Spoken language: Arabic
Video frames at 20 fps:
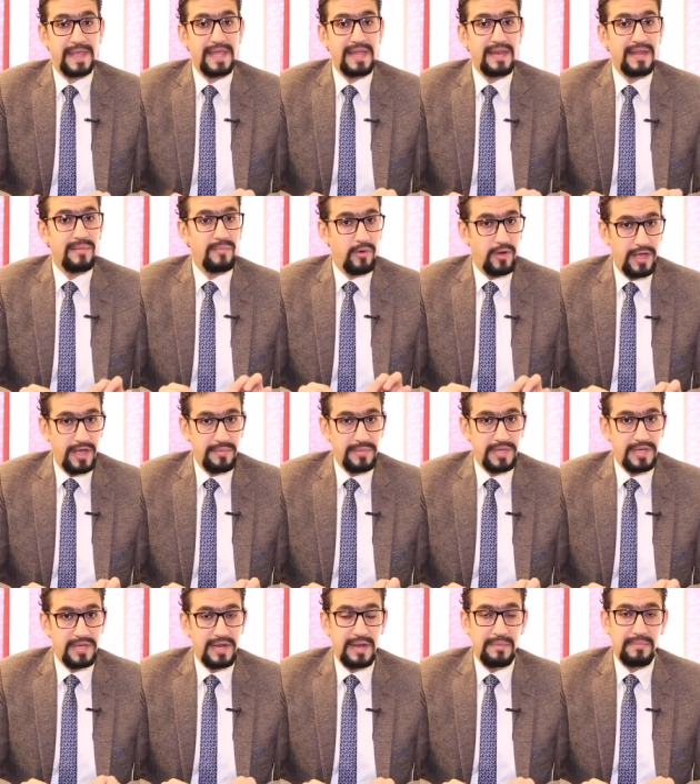الا
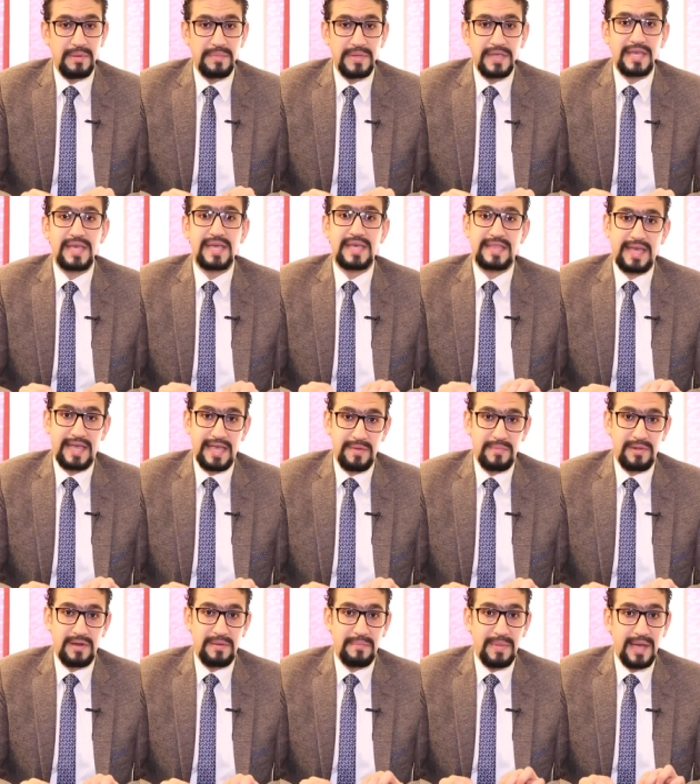المحامي لما بيجي
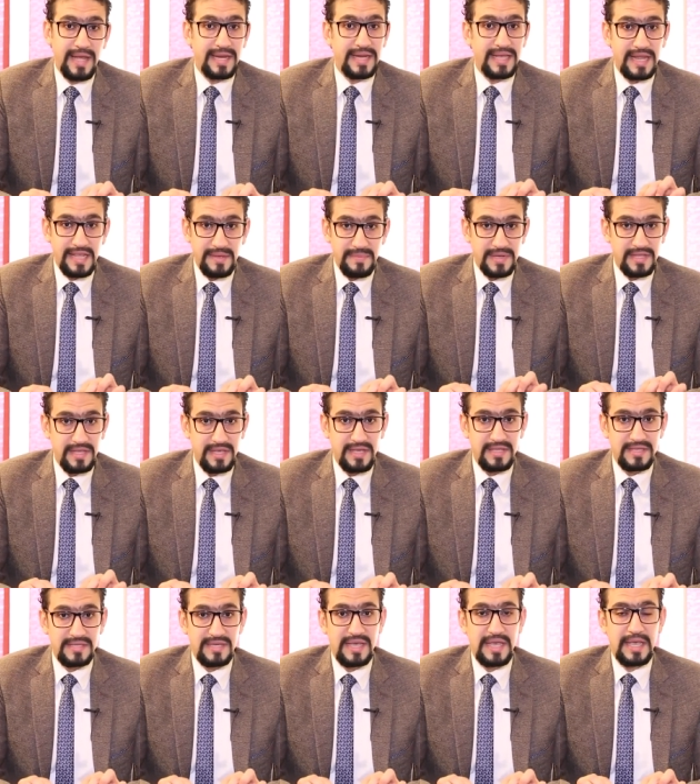يتعامل مع الجريمه
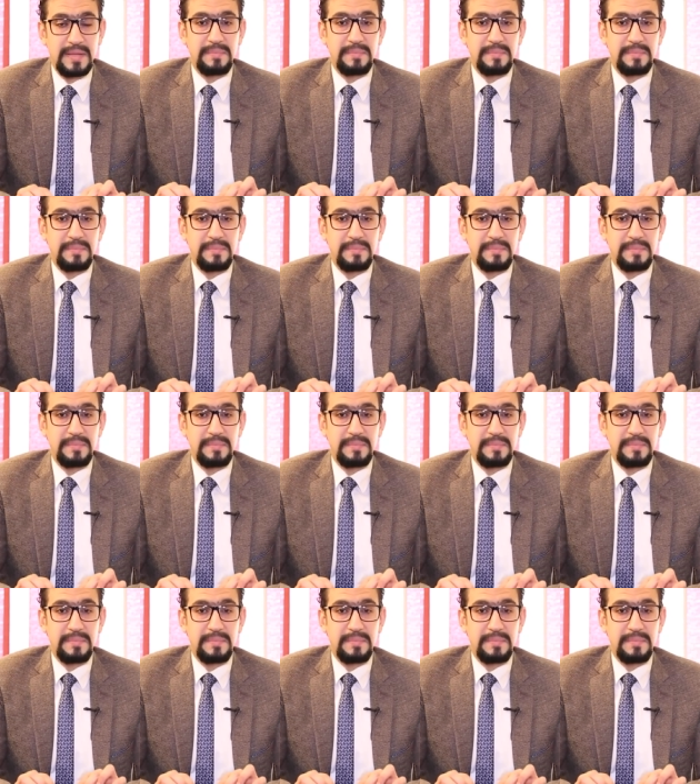ديت